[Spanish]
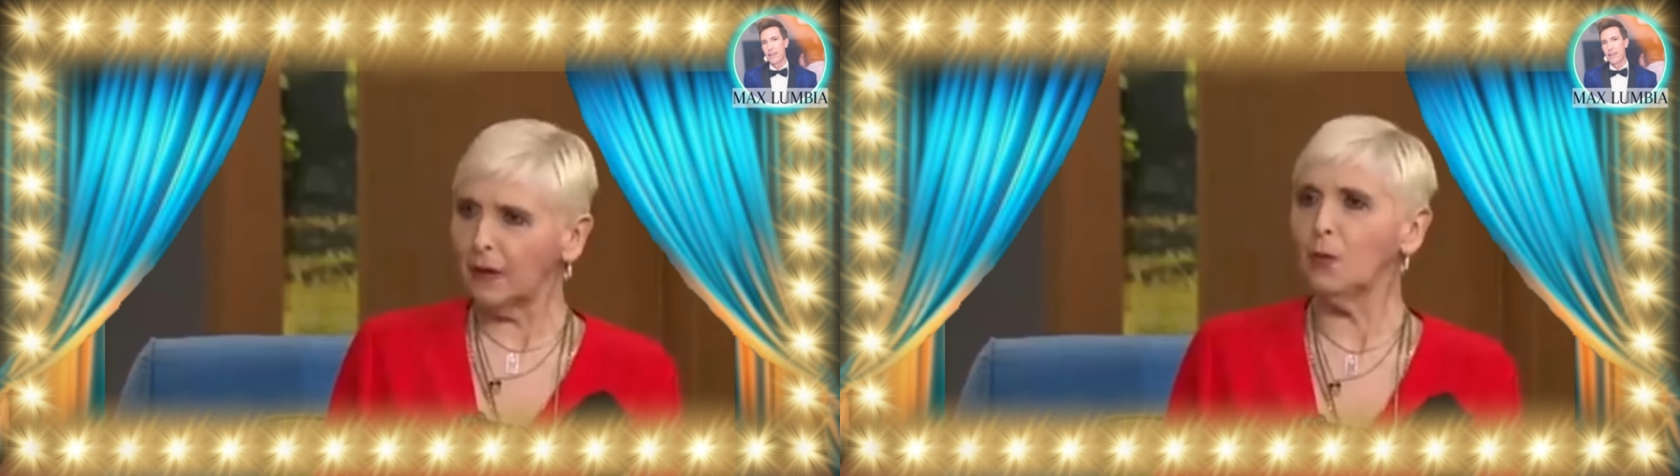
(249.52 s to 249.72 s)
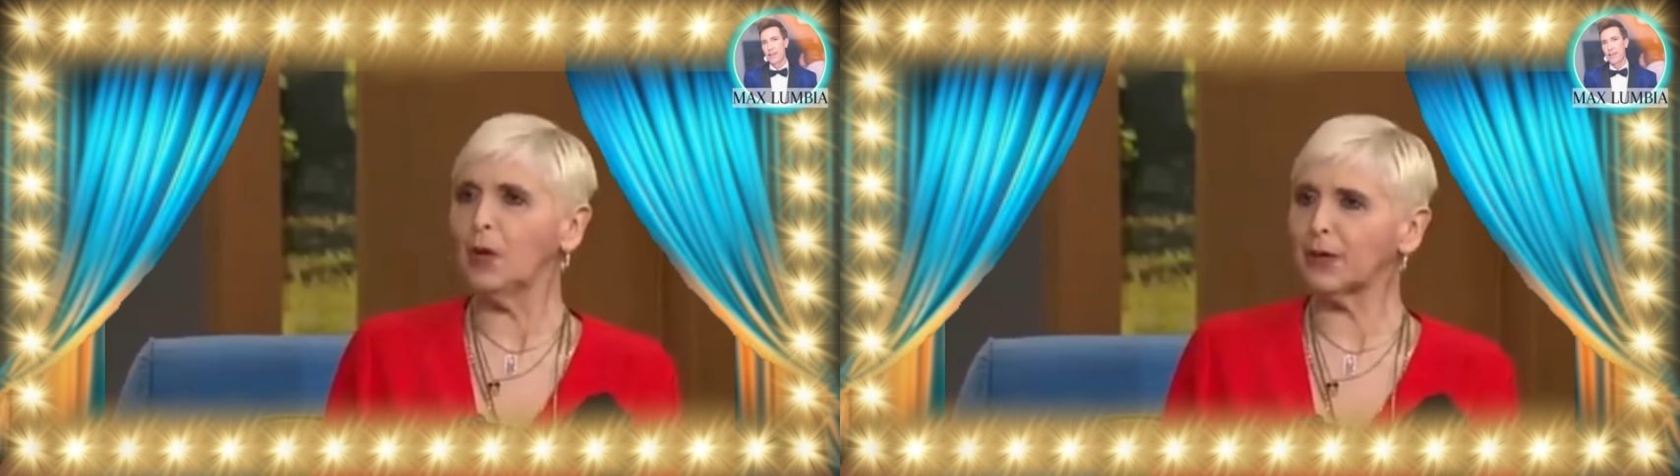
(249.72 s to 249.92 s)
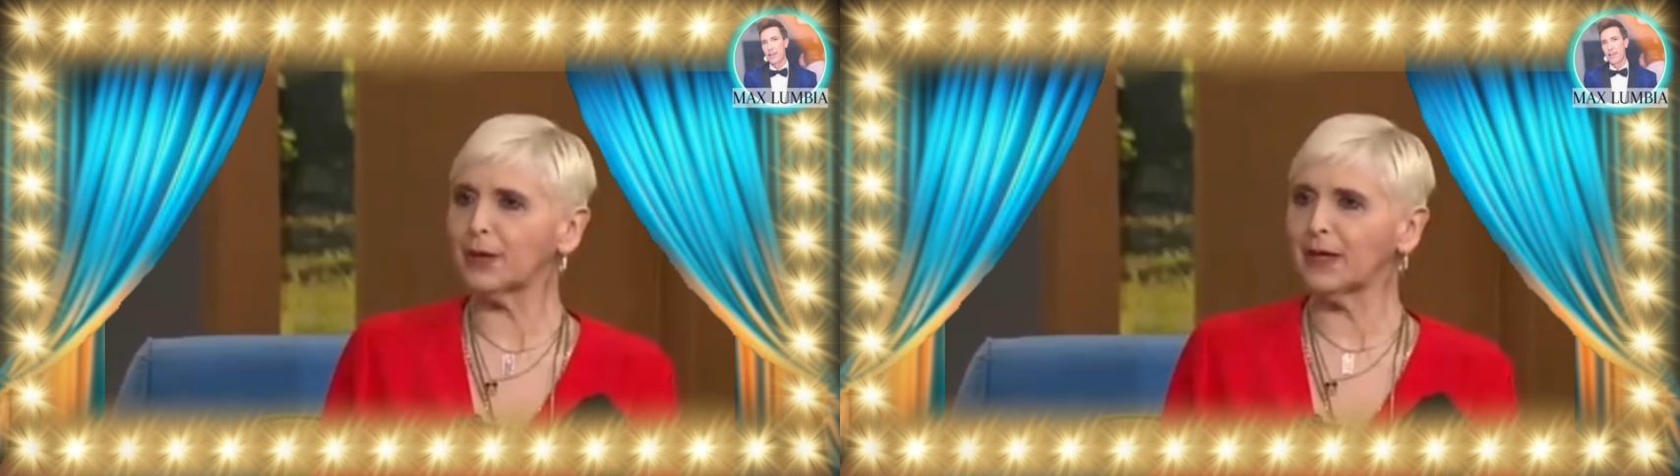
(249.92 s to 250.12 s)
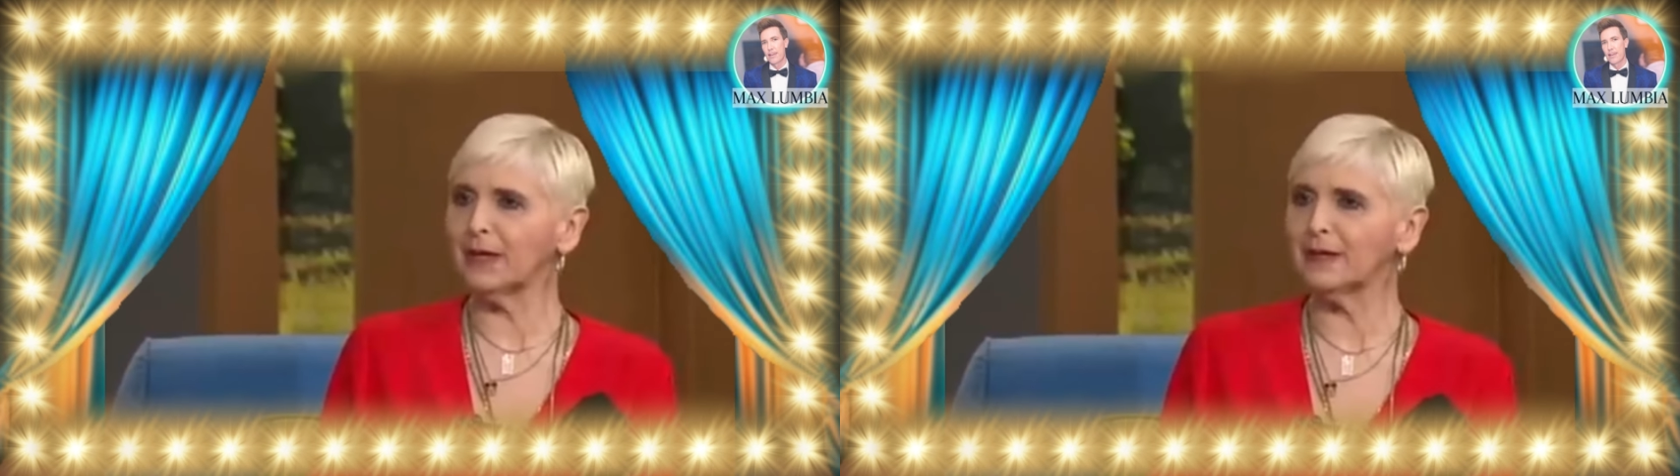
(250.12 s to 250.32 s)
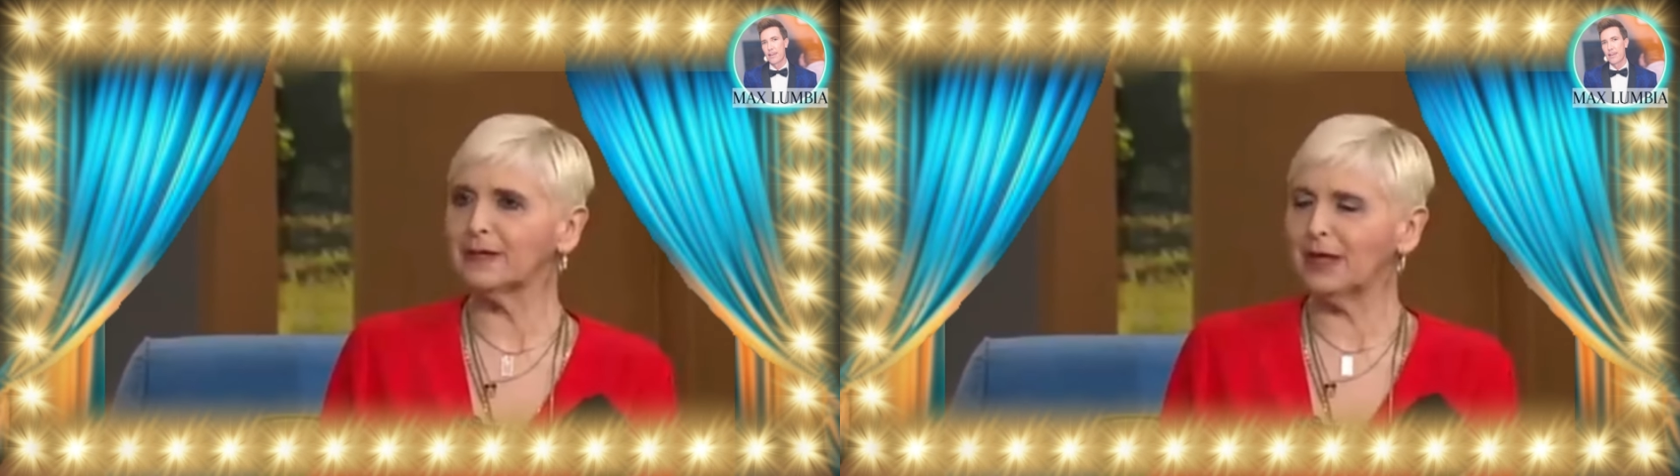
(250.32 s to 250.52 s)
o
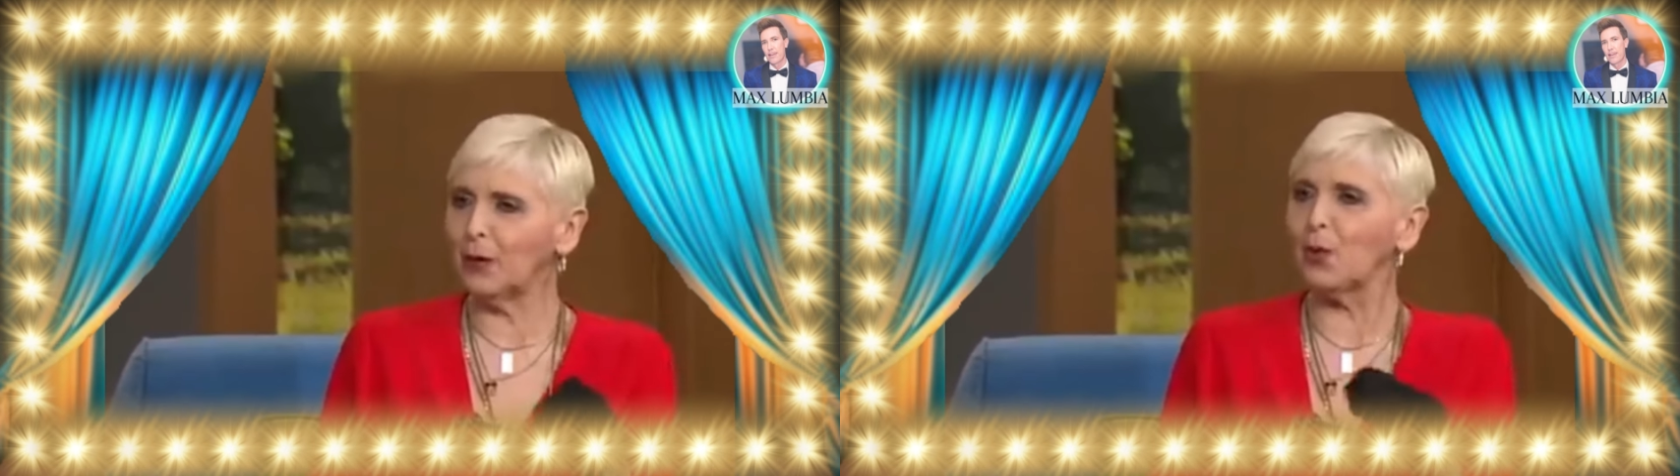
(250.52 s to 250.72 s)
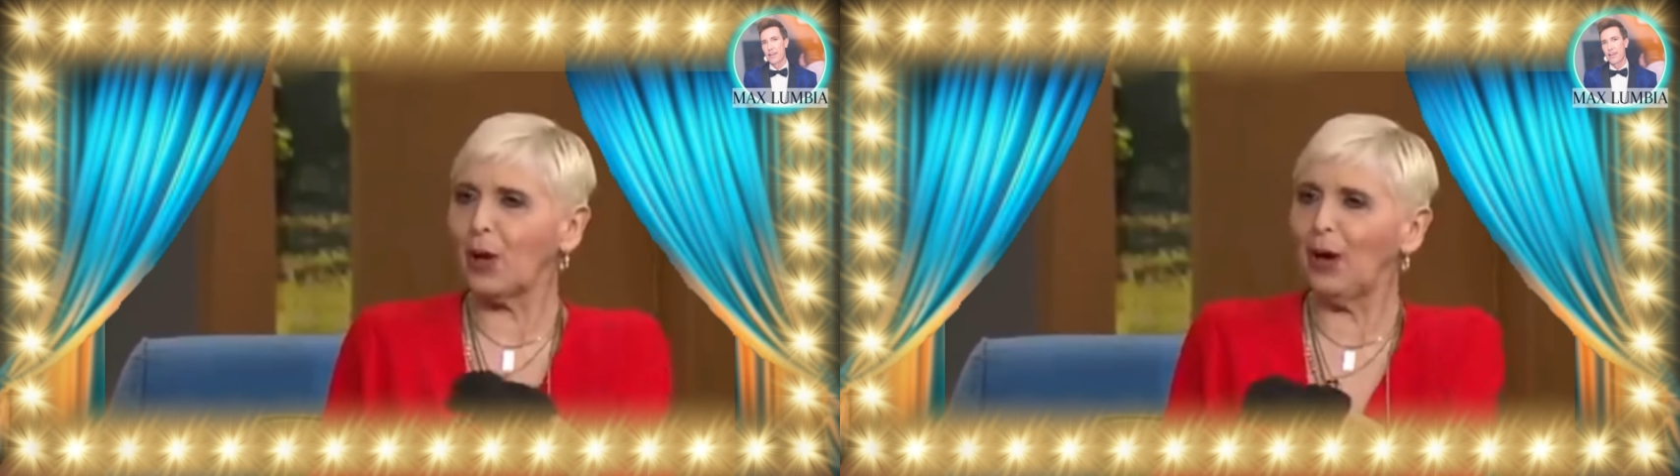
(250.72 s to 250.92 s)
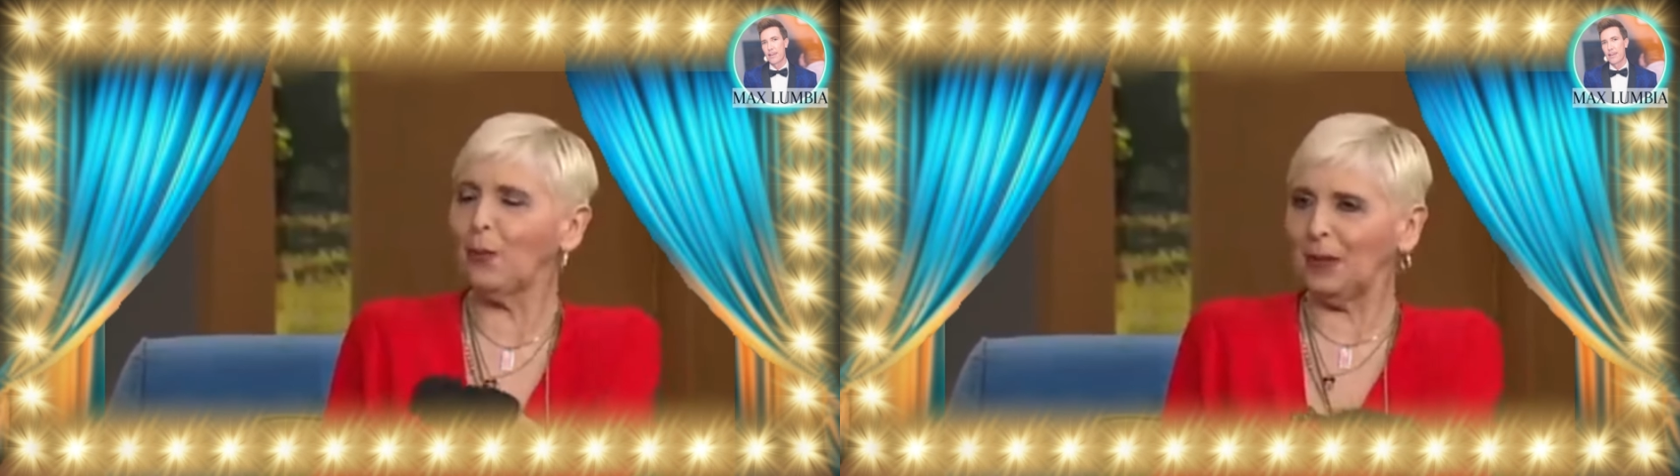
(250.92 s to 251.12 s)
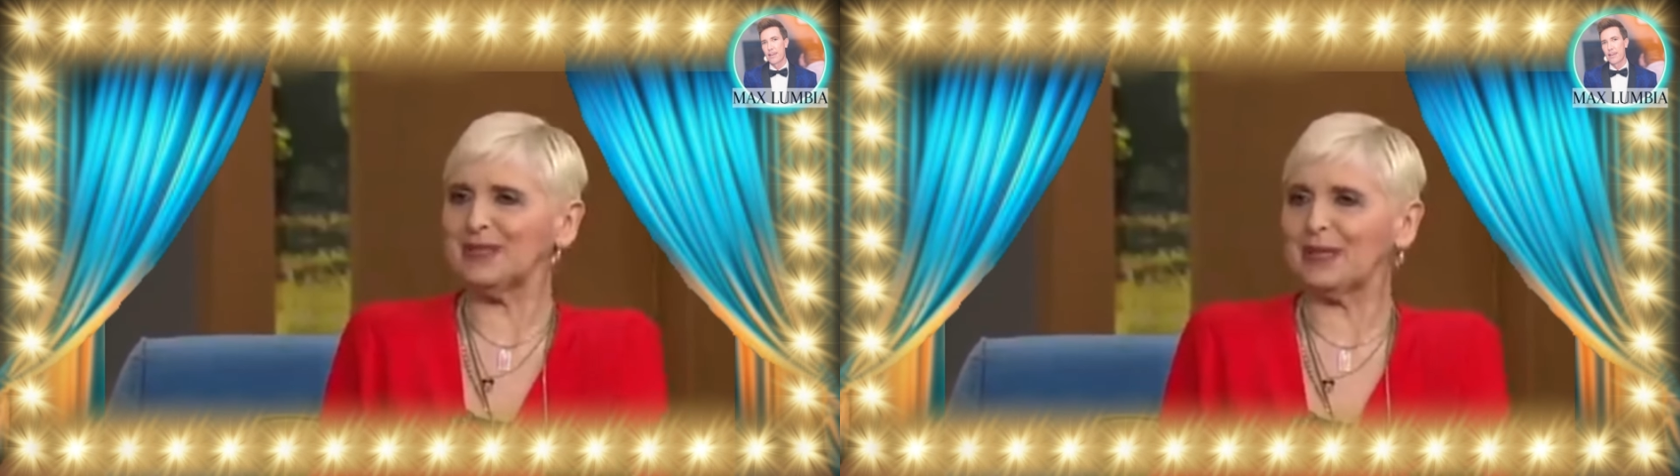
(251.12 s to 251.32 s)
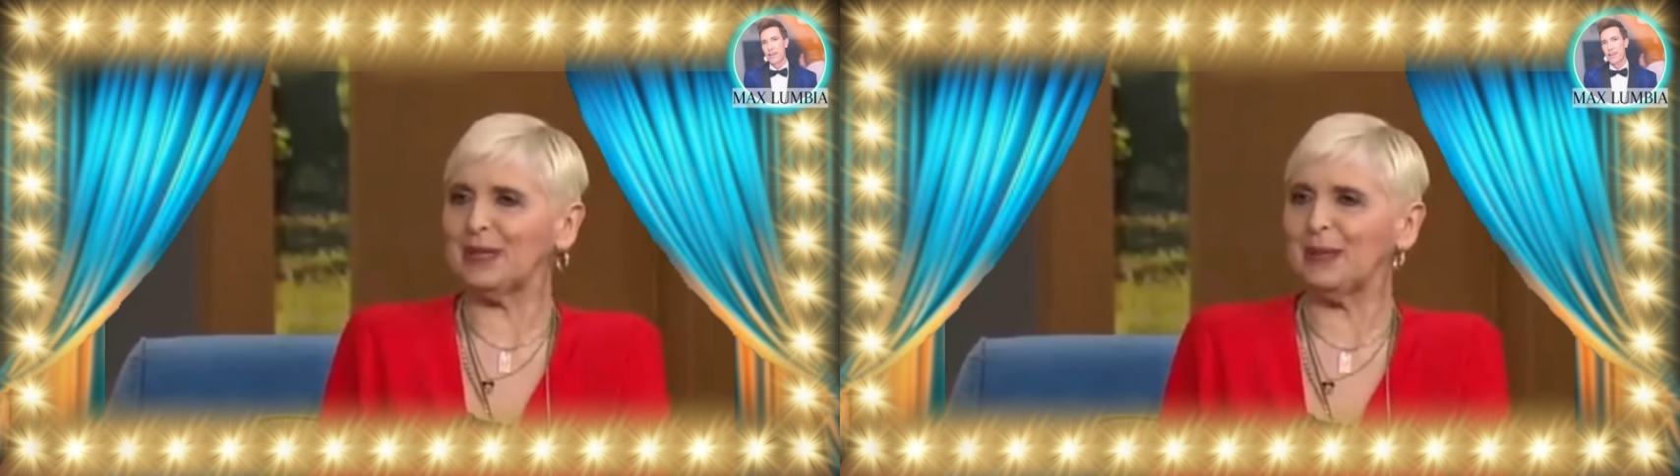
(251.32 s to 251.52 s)
muerte. O sea, nunca lo
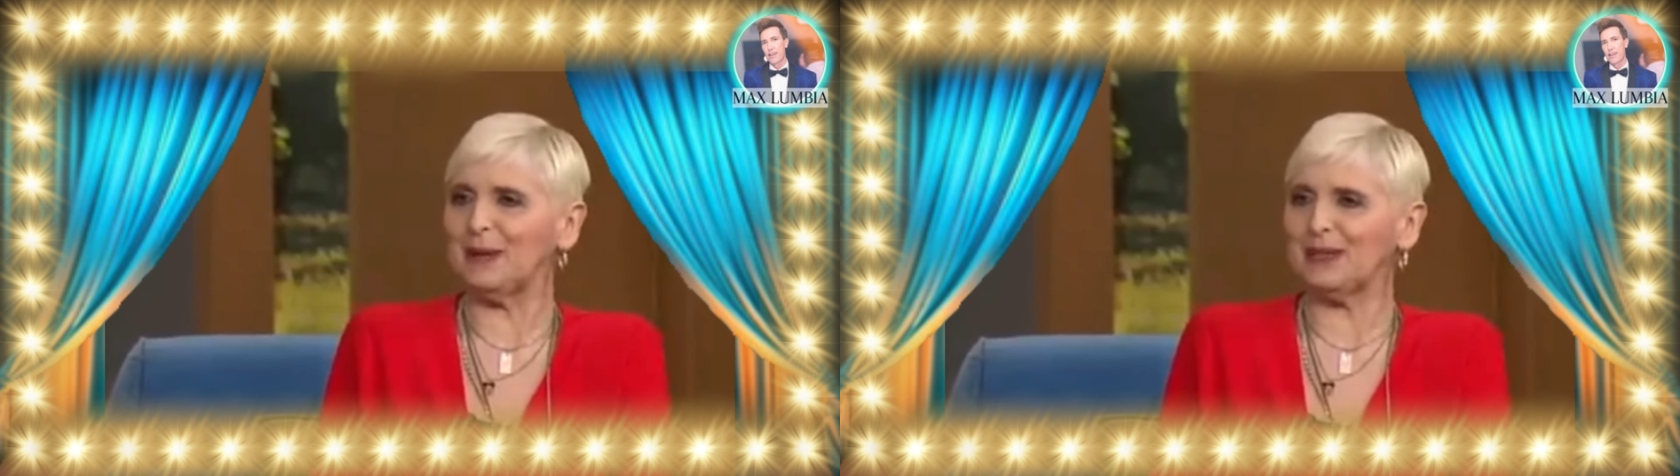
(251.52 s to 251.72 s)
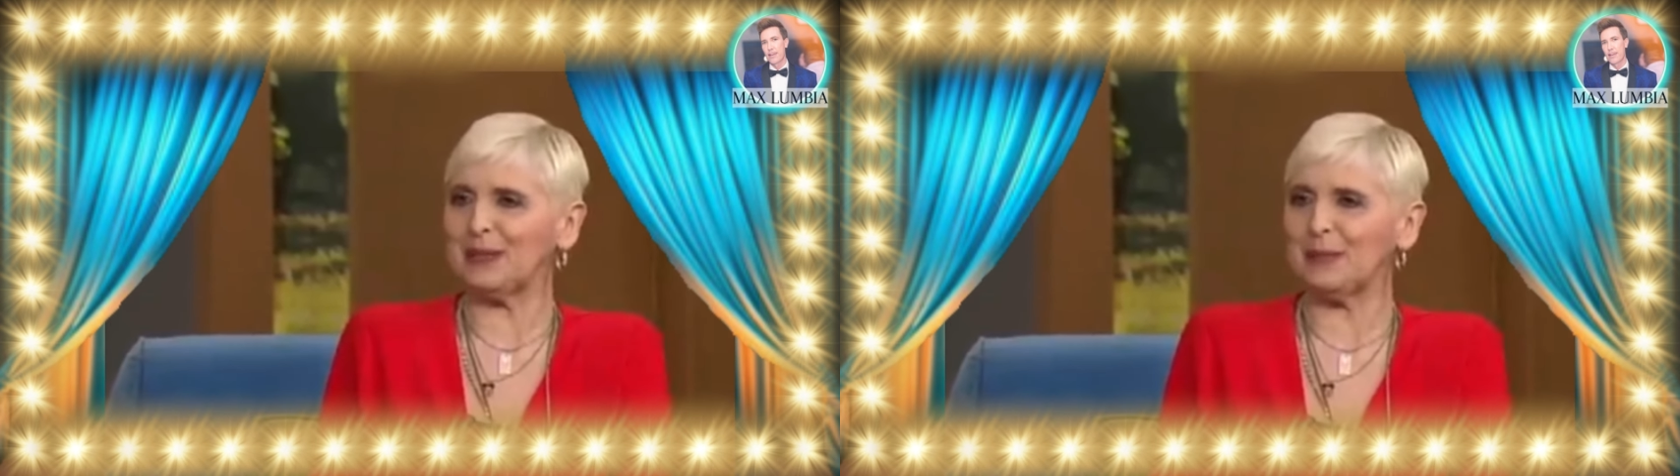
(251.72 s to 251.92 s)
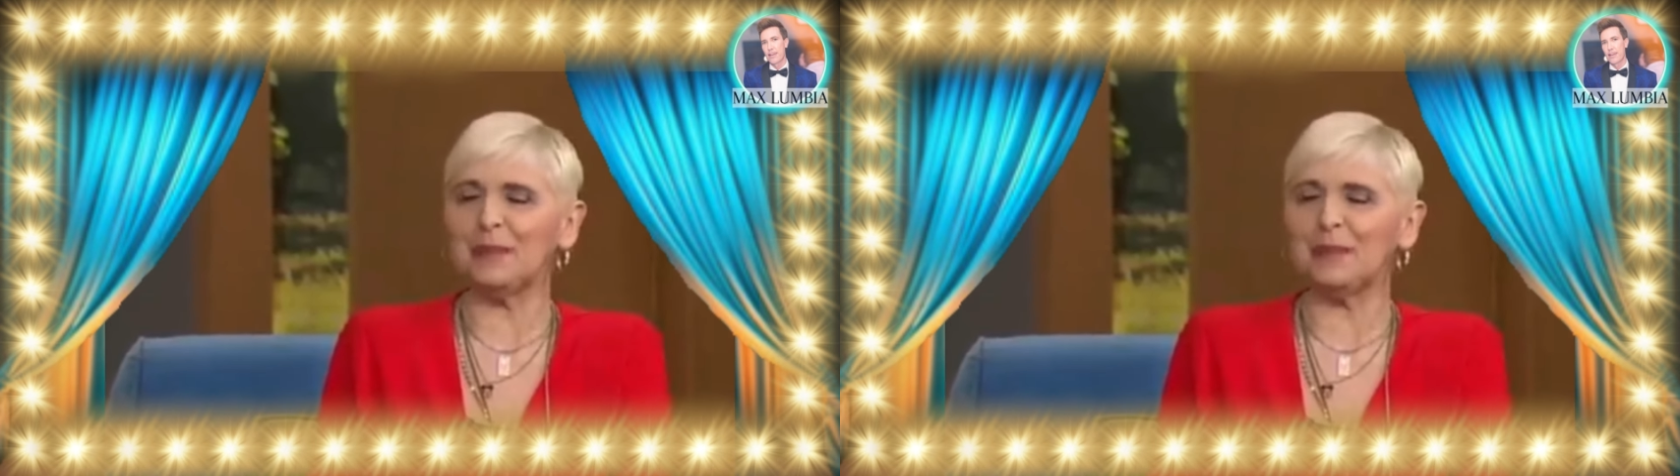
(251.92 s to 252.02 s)
pensé decir,